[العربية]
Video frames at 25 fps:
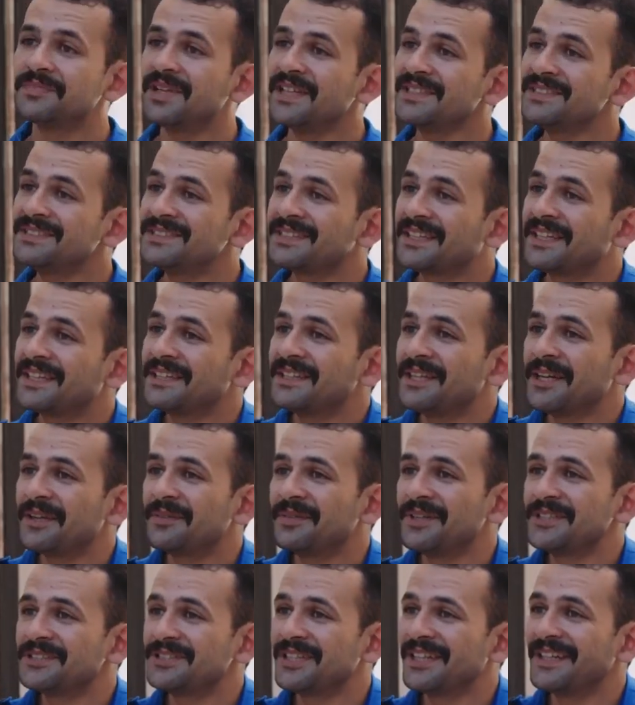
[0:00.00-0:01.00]
بس كده يا
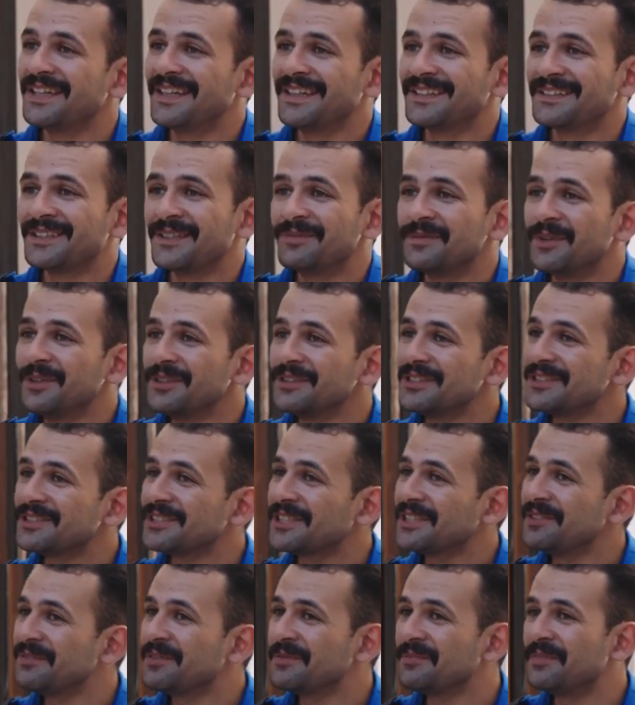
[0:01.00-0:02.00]
باشا طب ما
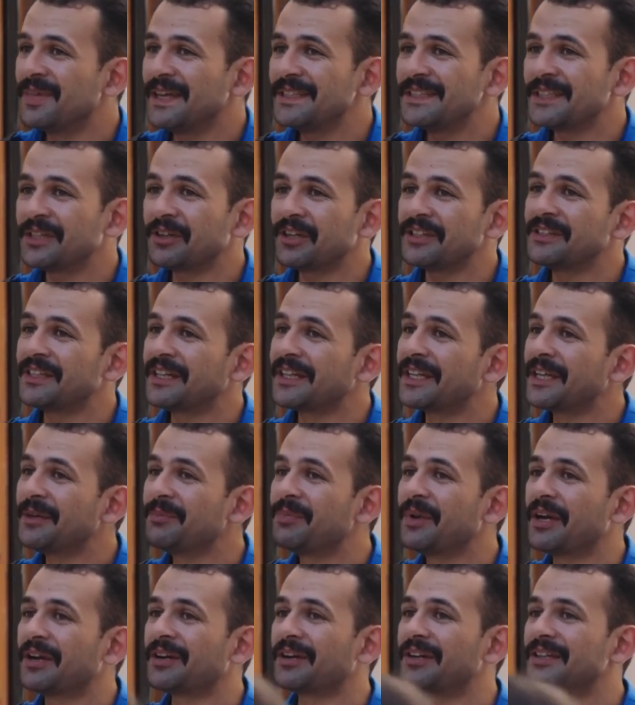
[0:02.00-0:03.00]
قلتش ليه من بدري واحنا
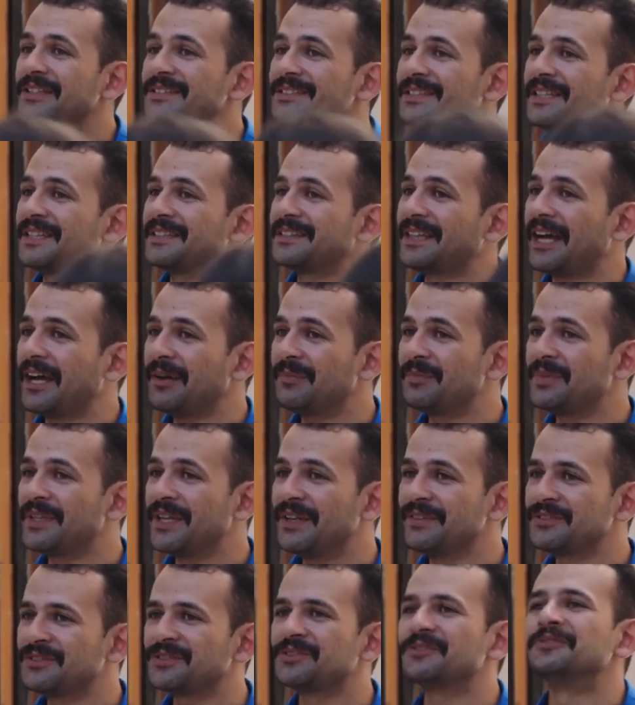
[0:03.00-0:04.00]
نجيب لك رئيس الاتحاد
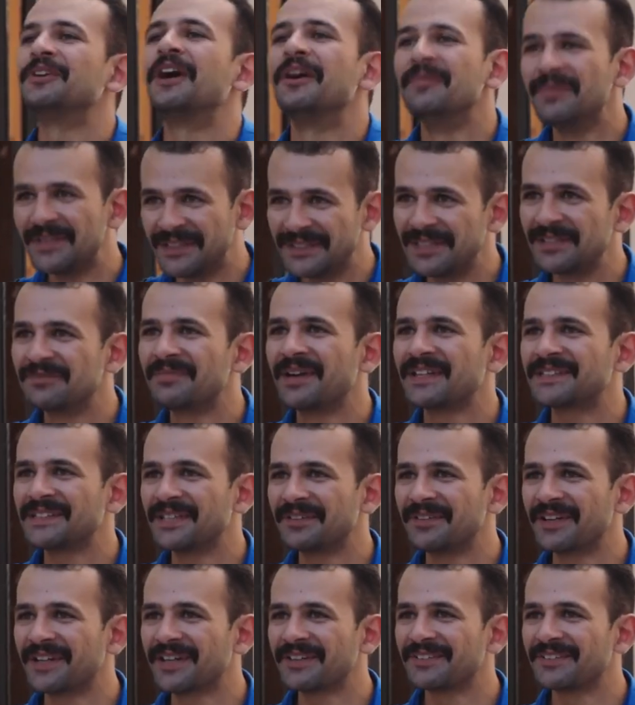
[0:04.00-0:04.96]
بنفسه وامينه المكتبه